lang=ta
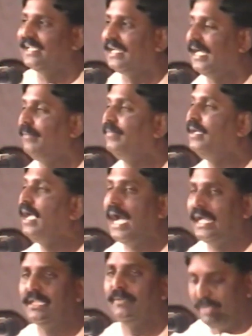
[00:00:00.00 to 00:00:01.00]
ஆசையெல்லாம்
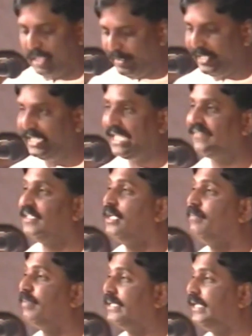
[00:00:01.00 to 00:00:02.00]
அந்த பெருமகர் இங்கே
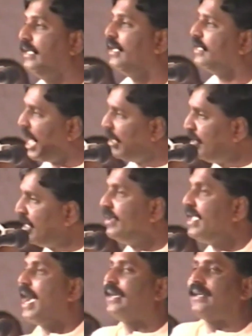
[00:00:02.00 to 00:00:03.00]
வந்திருப்பதை நான்
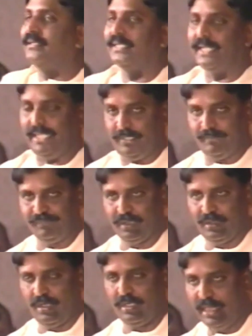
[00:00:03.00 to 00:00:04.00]
பெருமையாக கருதுகிறேன்
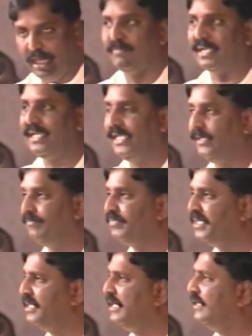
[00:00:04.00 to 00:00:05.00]
நண்பர்களே
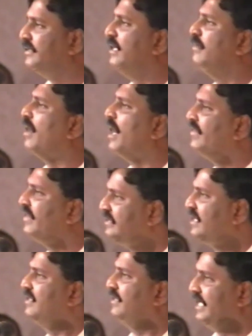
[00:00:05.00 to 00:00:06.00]
தென்
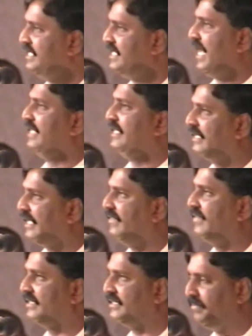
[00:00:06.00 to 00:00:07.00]
மாவட்டங்களின் ஜாதி
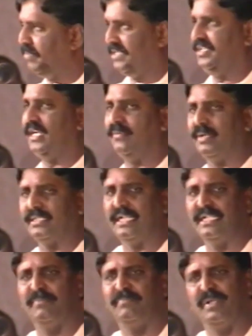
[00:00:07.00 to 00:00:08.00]
கலவரத்தை பற்றி நண்ப
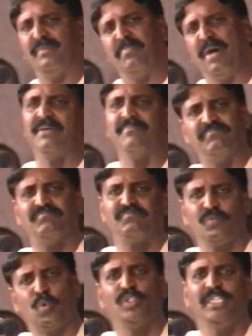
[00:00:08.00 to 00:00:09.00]
தங்கப்பன் மனம்
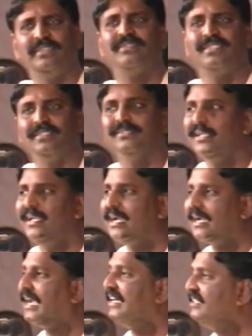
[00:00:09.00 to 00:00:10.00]
கொதித்து
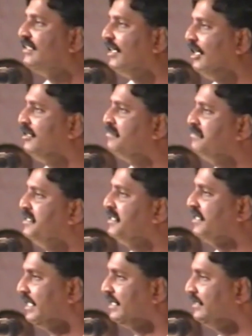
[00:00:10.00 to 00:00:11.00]
கண்களிலும்
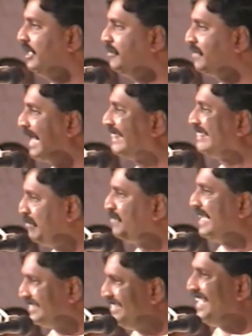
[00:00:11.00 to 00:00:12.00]
இருதயத்திலும்
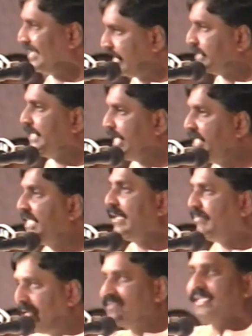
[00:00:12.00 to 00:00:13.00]
ரத்தம் கசிய கசிய
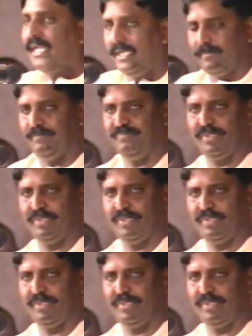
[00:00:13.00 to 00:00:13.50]
இங்கே பேசினான்